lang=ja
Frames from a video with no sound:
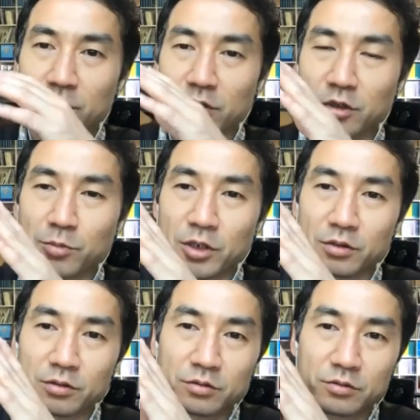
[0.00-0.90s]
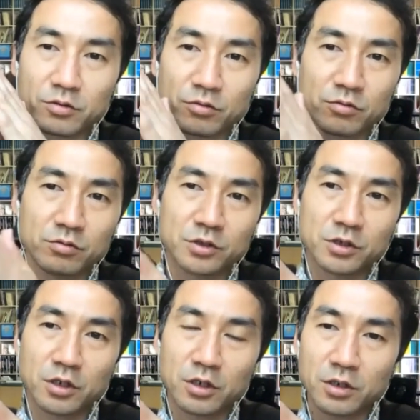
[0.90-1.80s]
やっぱりその当
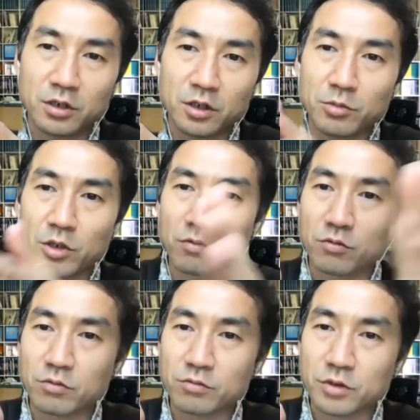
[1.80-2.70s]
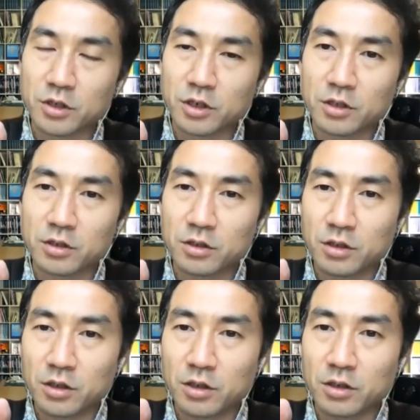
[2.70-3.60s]
時から今をこう振り返っ
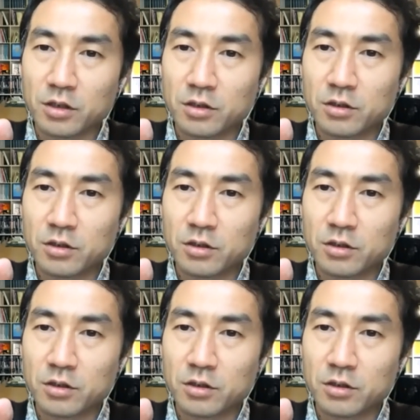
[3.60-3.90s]
て、